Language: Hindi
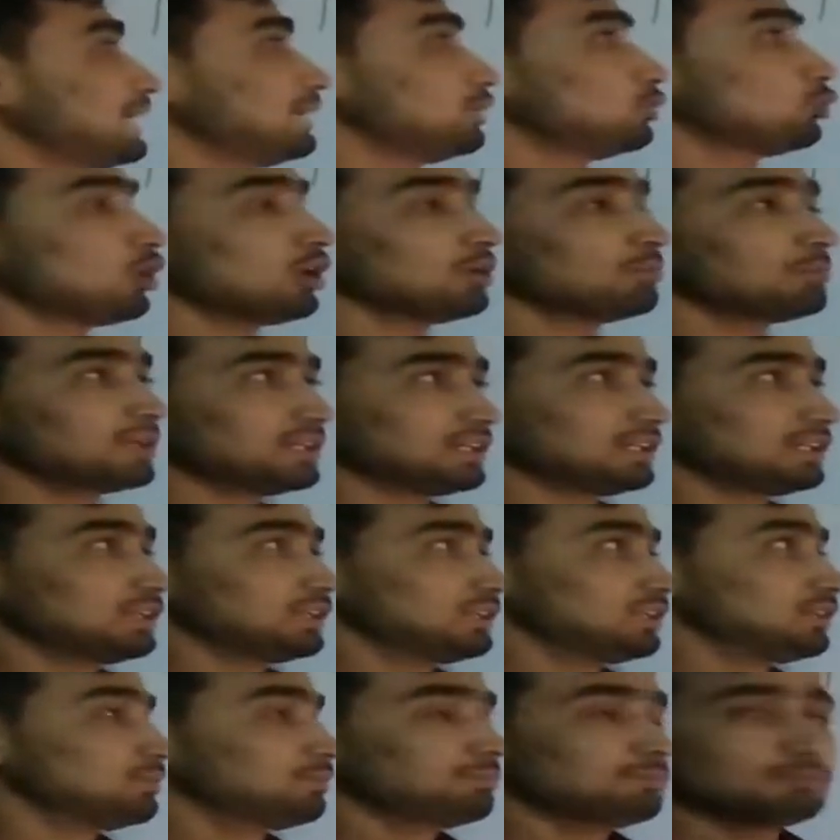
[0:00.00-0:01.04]
एंड नॉन मेटल
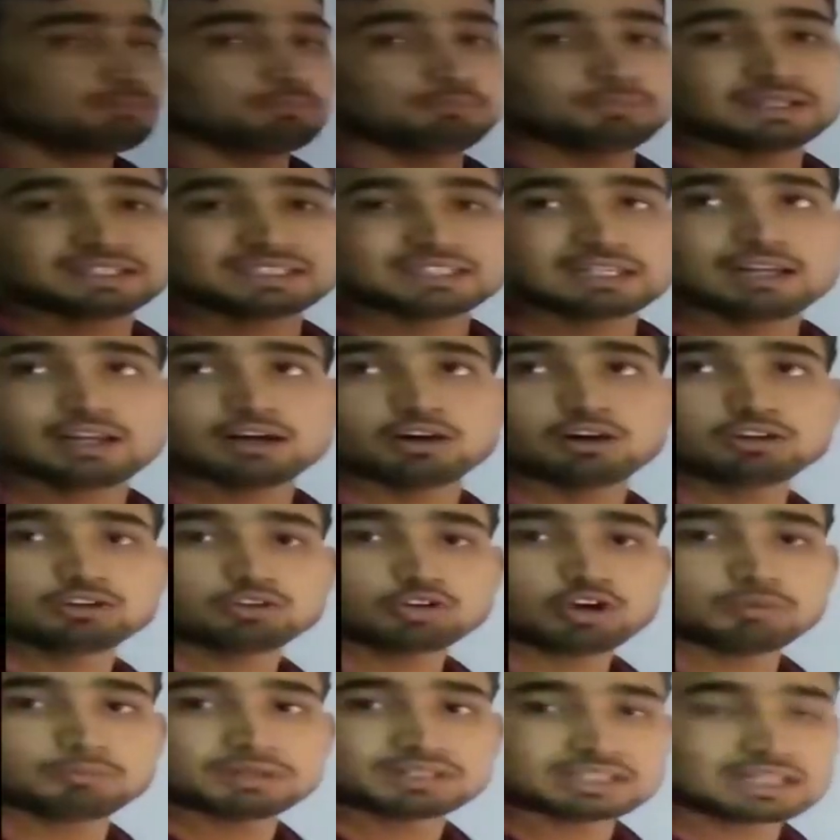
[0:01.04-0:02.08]
मेटल और
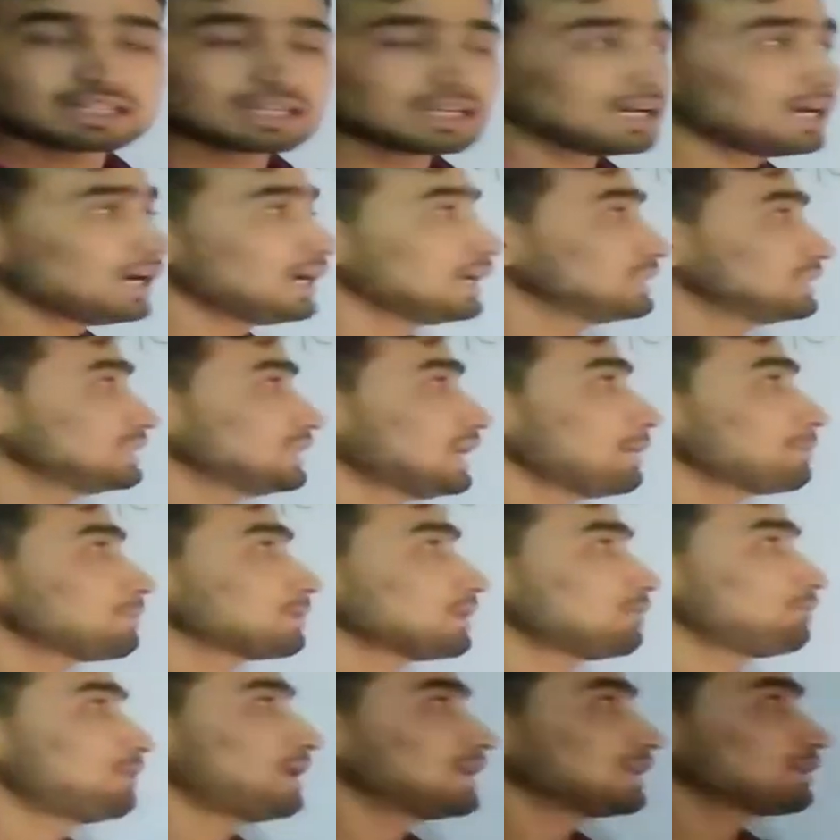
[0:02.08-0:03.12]
नॉन मेटल का ये
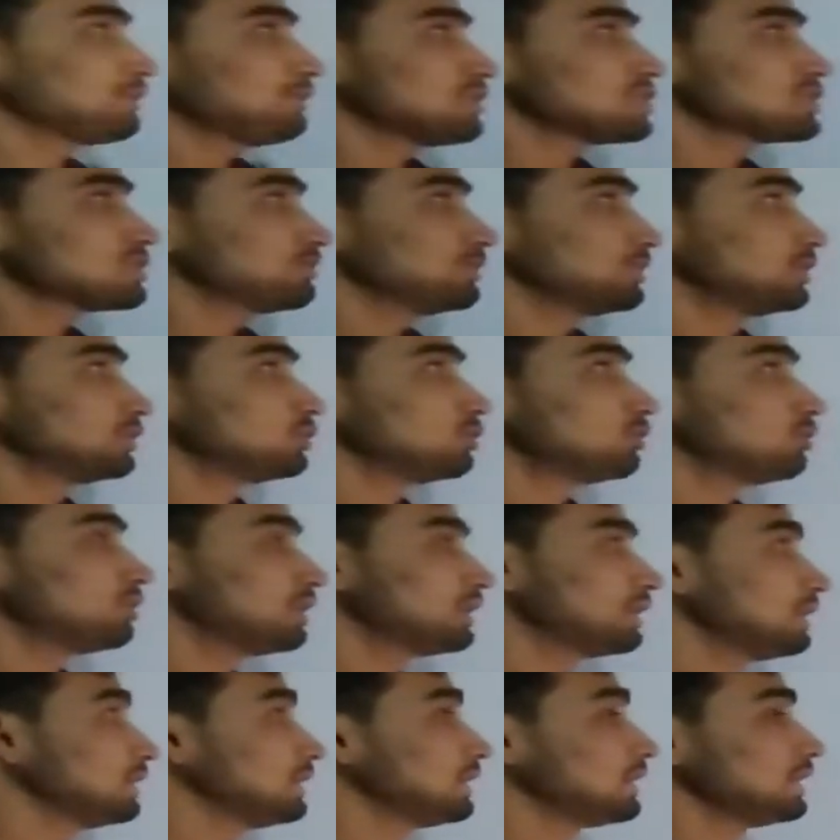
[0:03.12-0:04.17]
आपका पार्ट फर्स्ट वीडियो
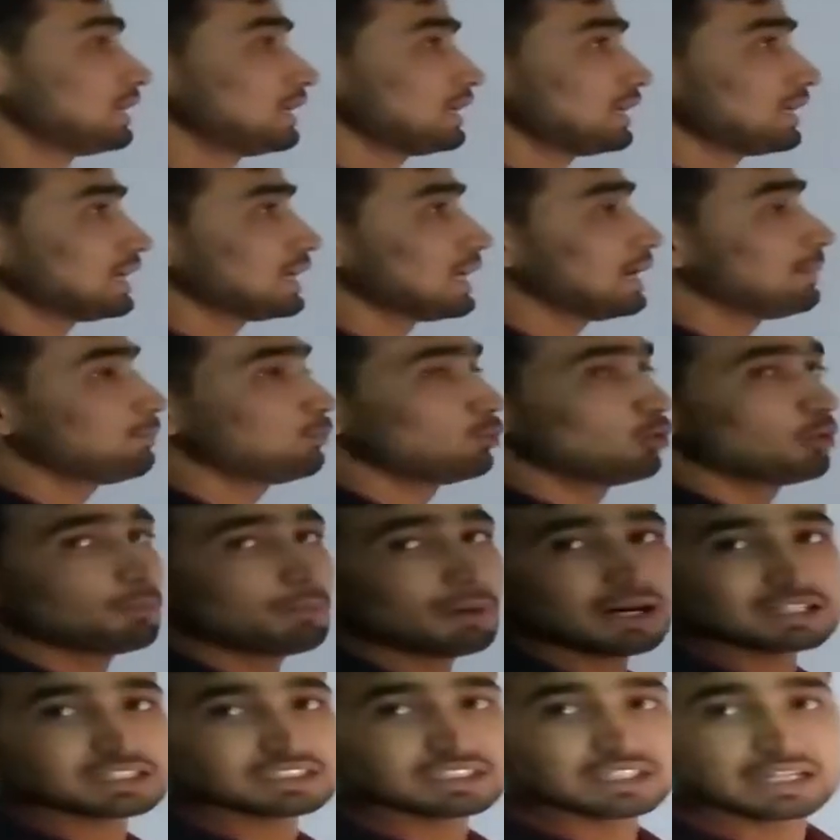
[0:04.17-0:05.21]
है अगर आप लोग
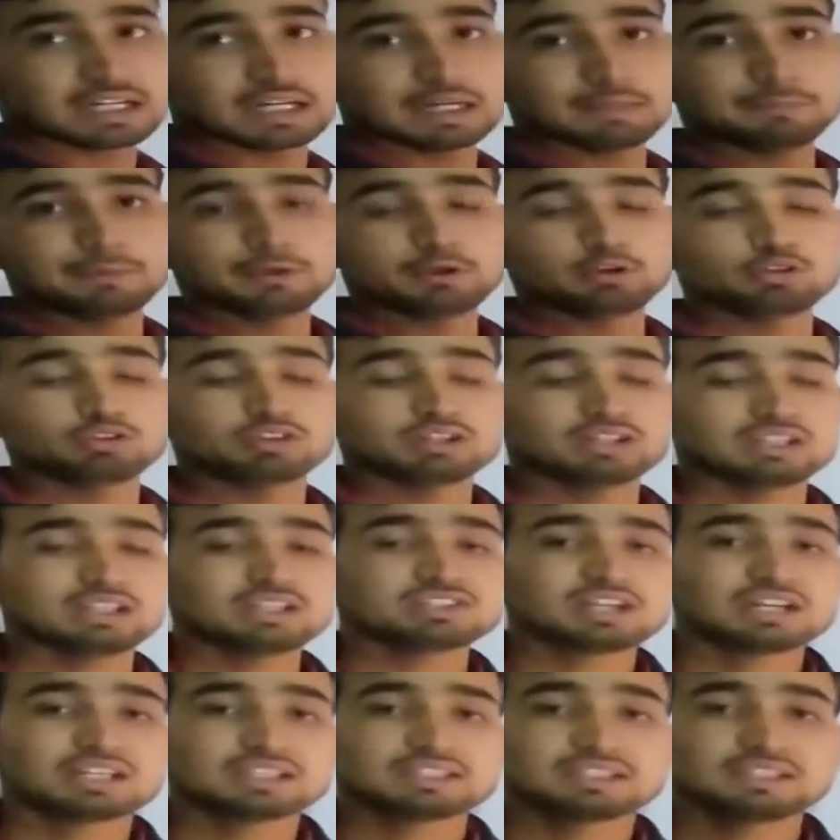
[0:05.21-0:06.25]
पार्ट सेकेंड वीडियो देखना
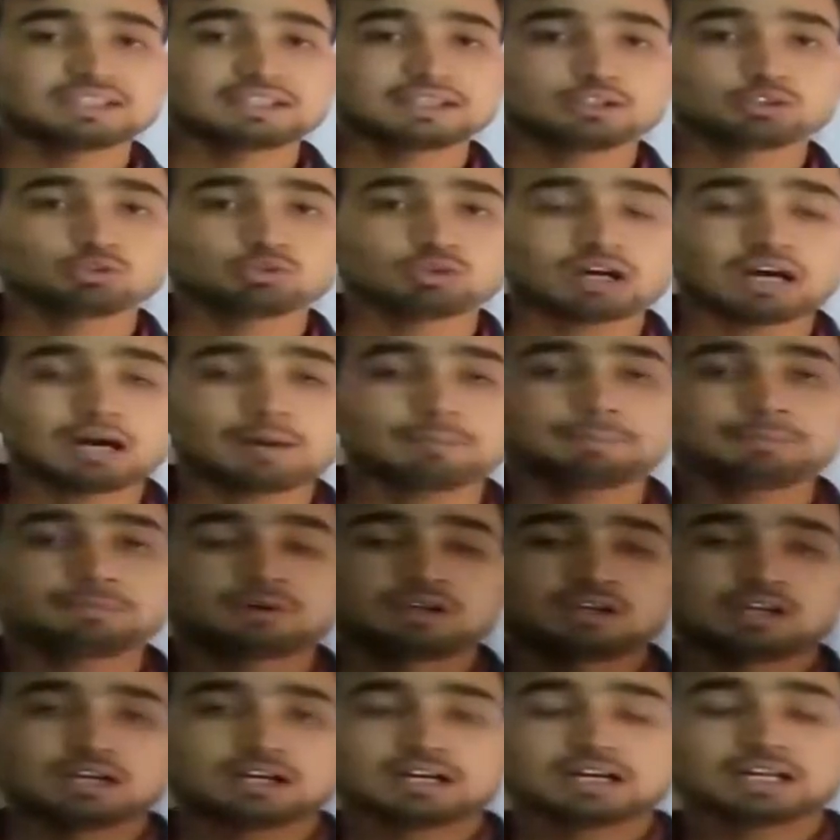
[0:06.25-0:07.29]
चाहते हैं तो आप
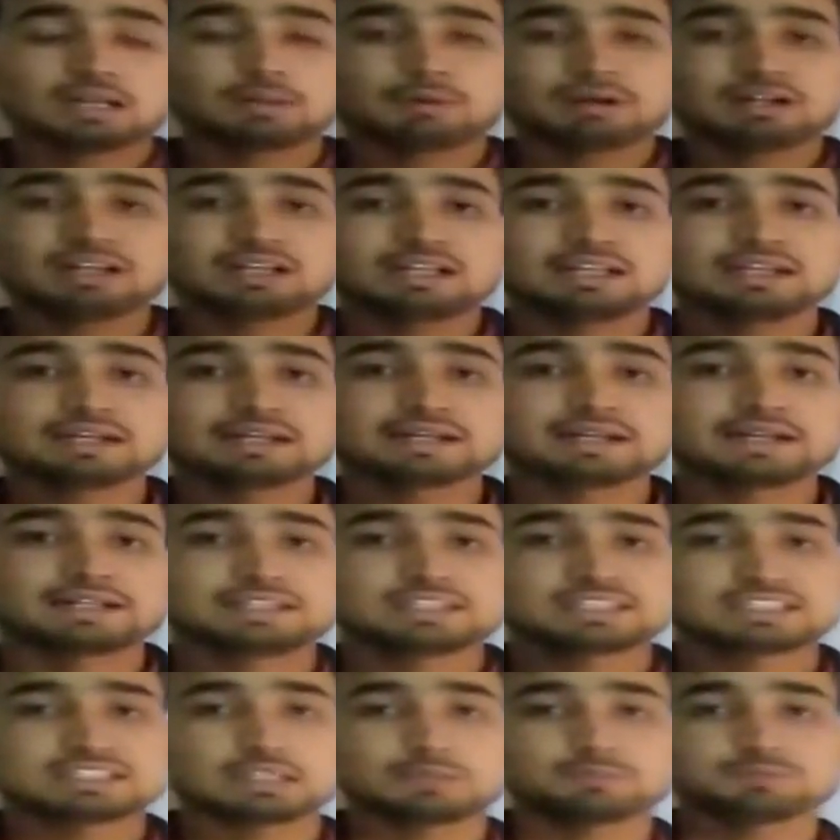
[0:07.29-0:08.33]
अगर हमारे लिंक के
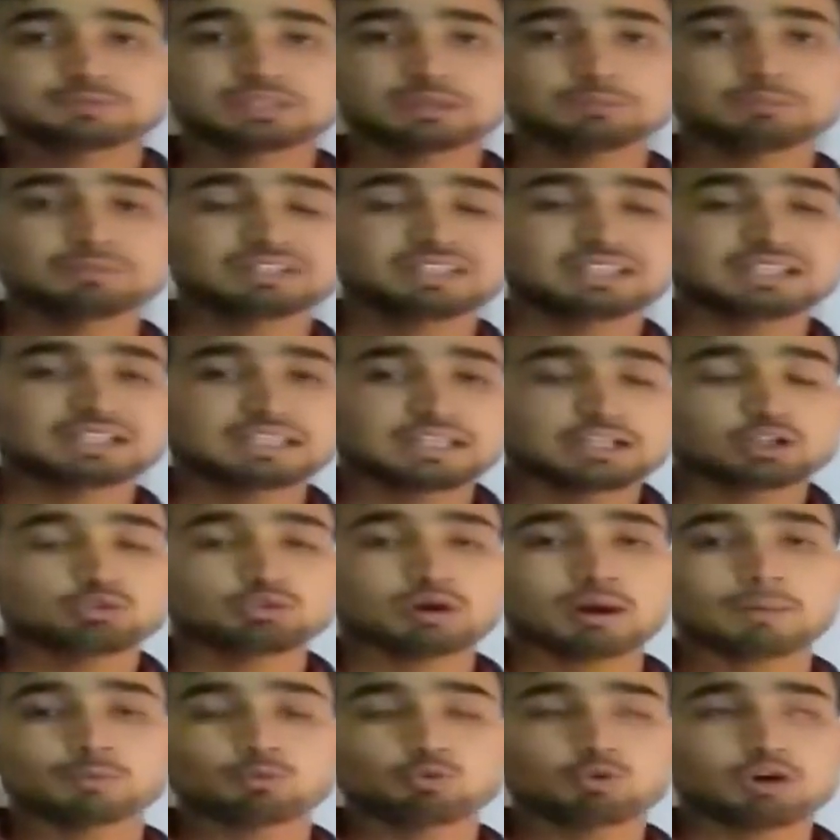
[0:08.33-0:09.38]
डिस्क्रिप्शन में देखेंगे
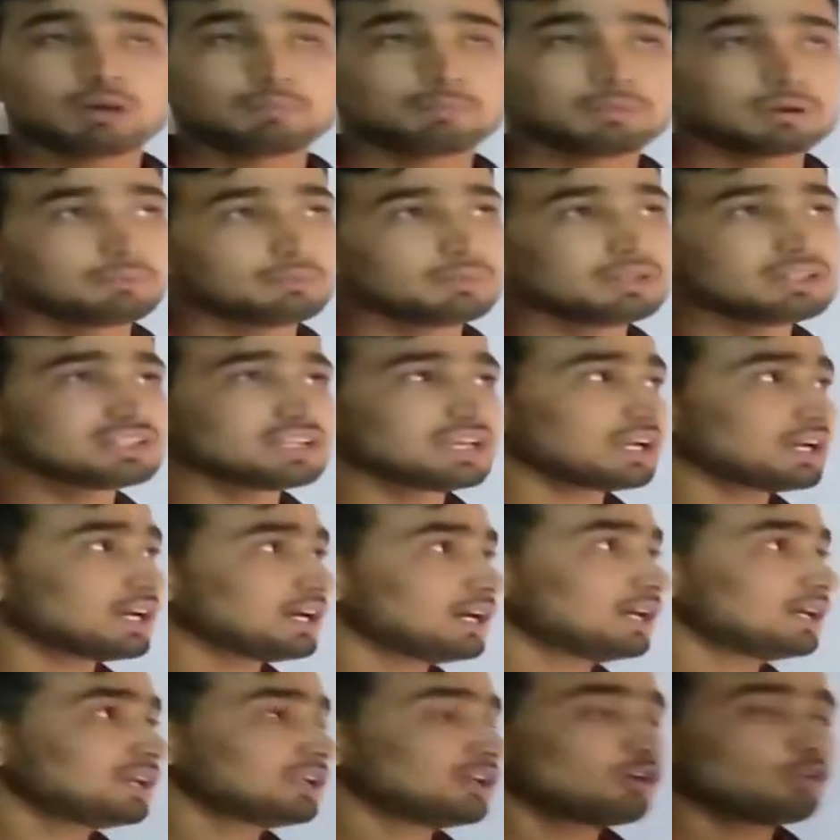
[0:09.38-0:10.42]
तो आपको वहाँ पर मिल
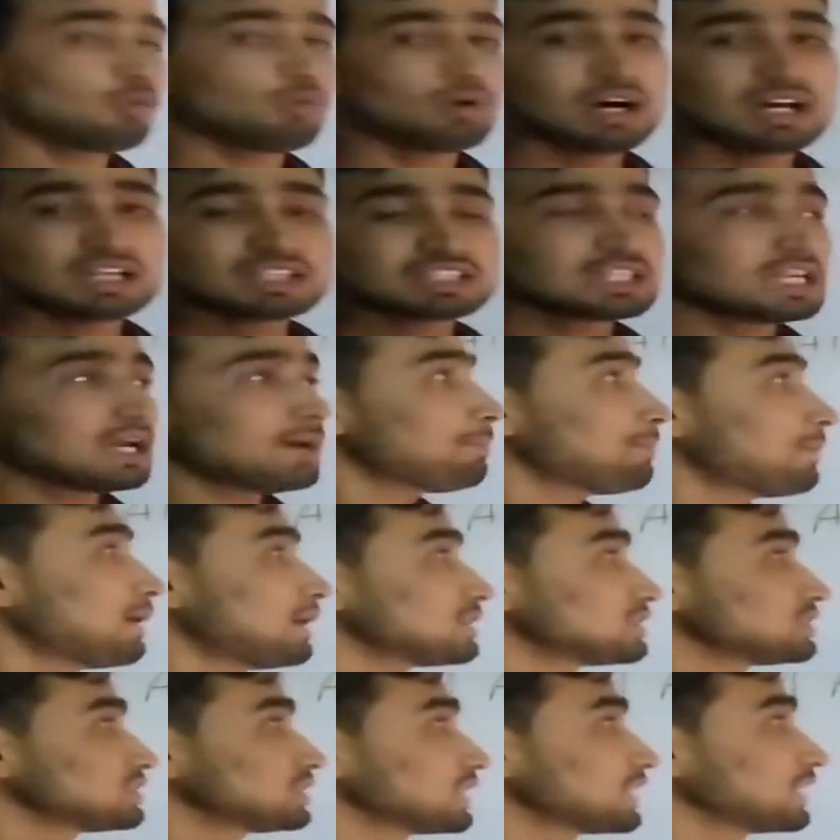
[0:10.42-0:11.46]
जाएगा वहाँ से आप
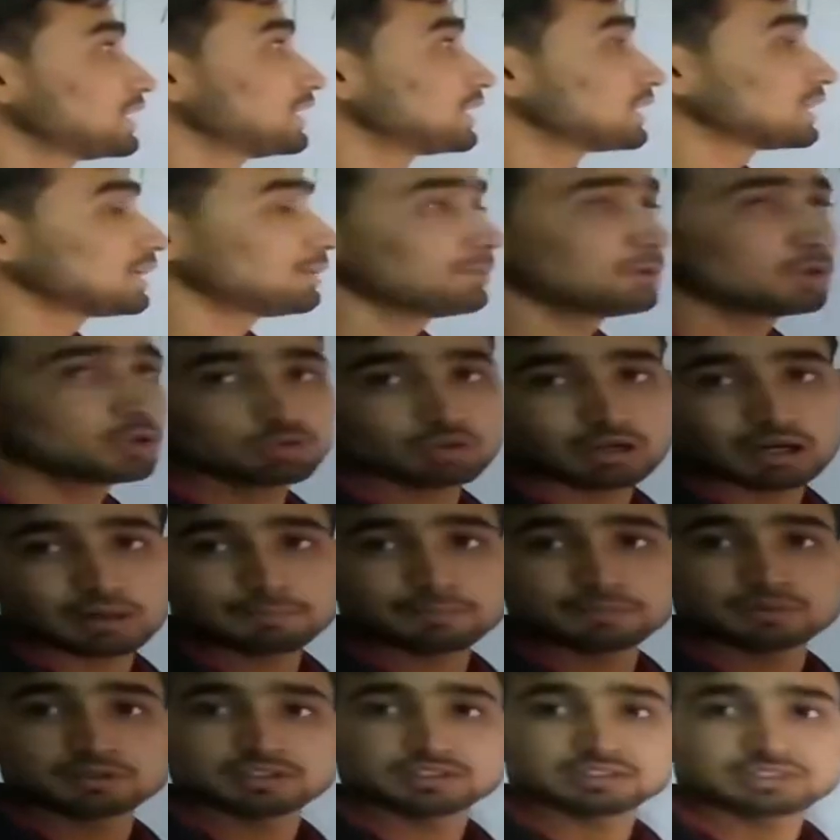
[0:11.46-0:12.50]
पार्ट सेकेंड का वीडियो
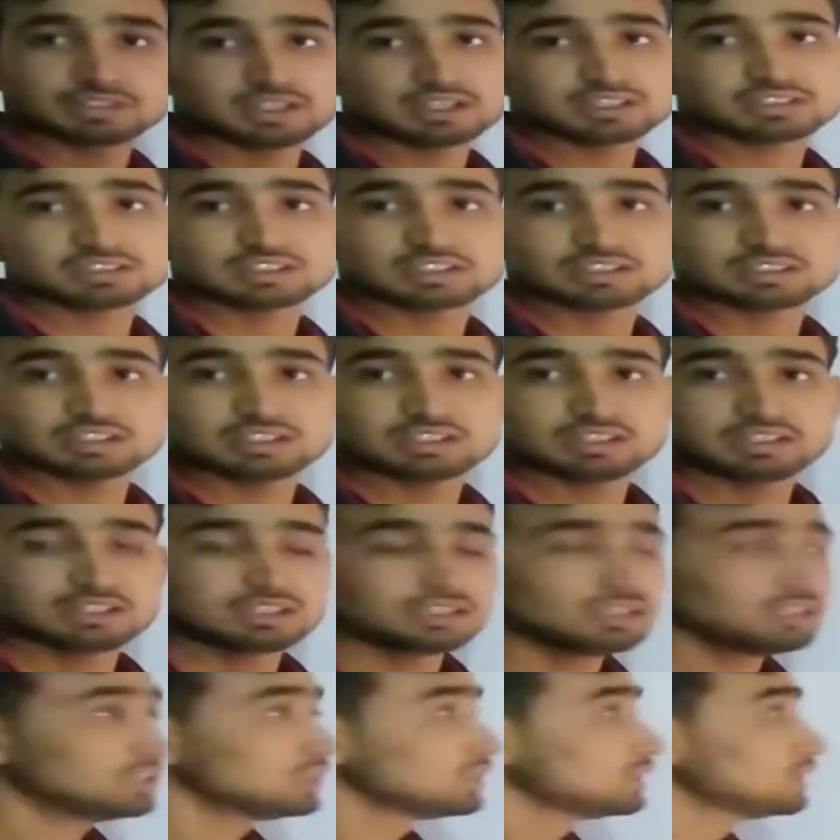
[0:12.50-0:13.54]
आप देख सकते
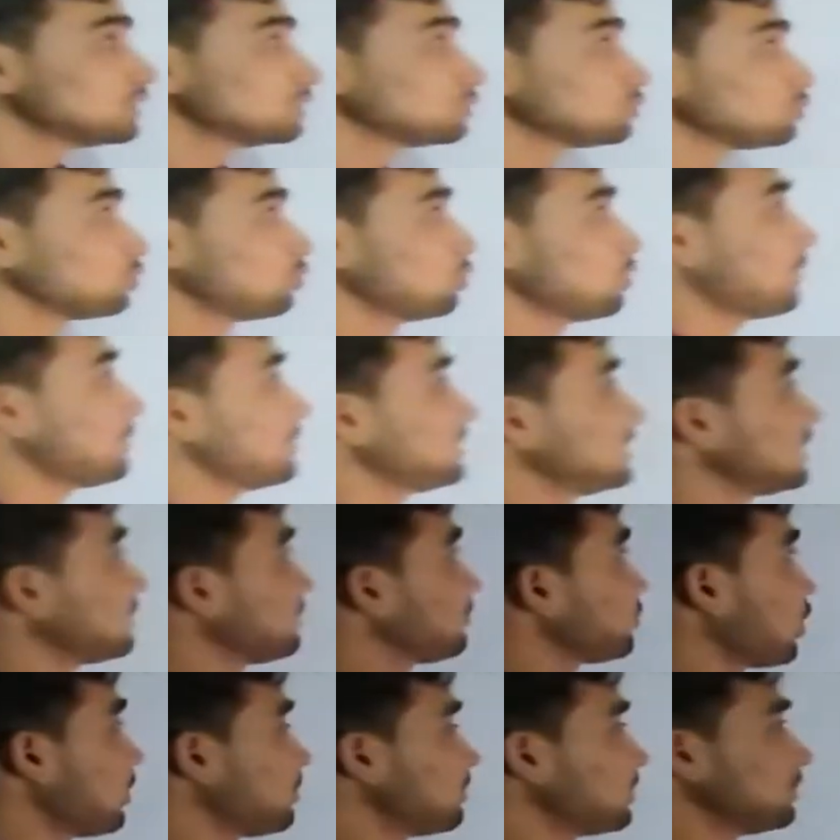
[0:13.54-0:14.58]
हैं तो अभी
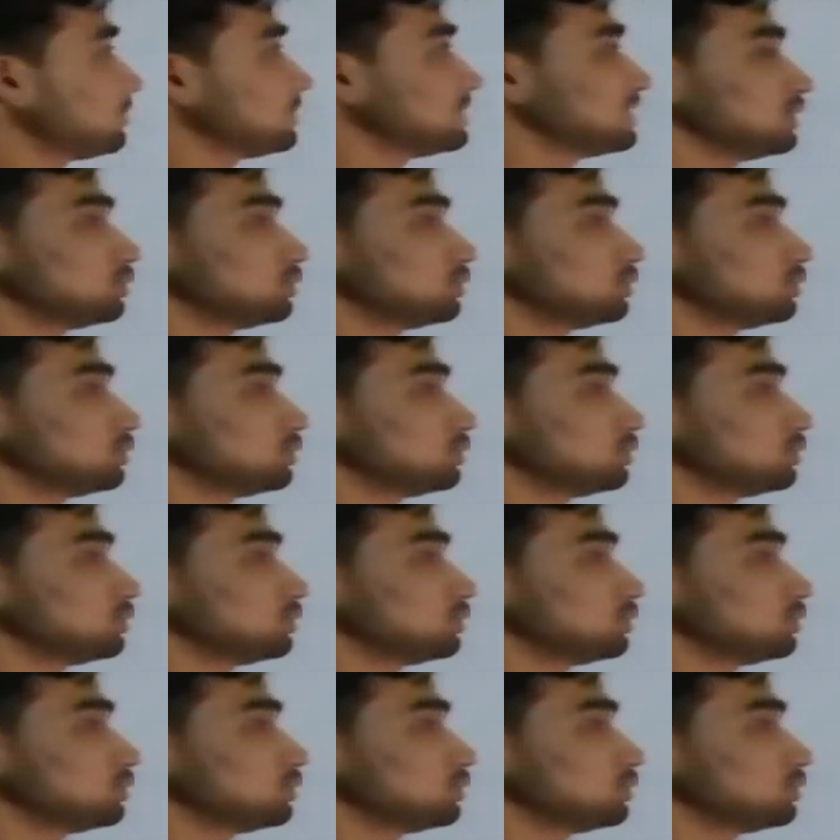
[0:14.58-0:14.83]
तक प्रॉब्लम